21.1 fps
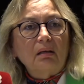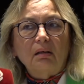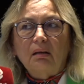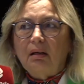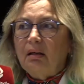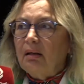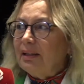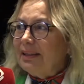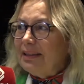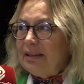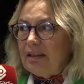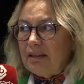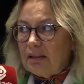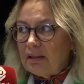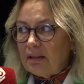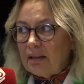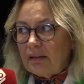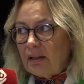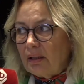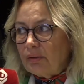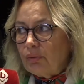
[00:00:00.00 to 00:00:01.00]
E,
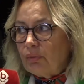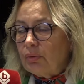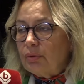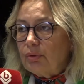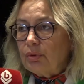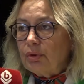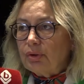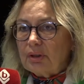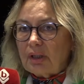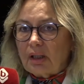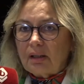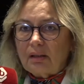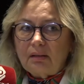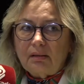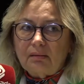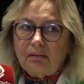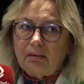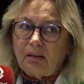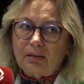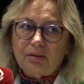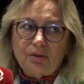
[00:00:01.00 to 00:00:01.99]
ilgilenen olursa
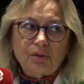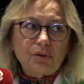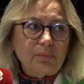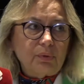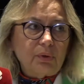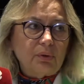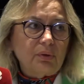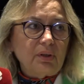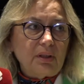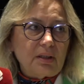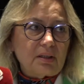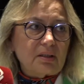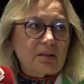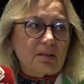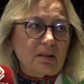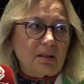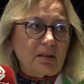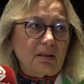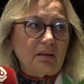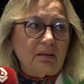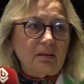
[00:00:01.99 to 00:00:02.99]
açıp o
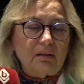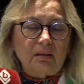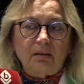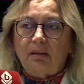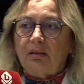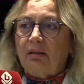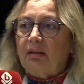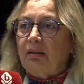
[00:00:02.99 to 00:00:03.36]
eski e,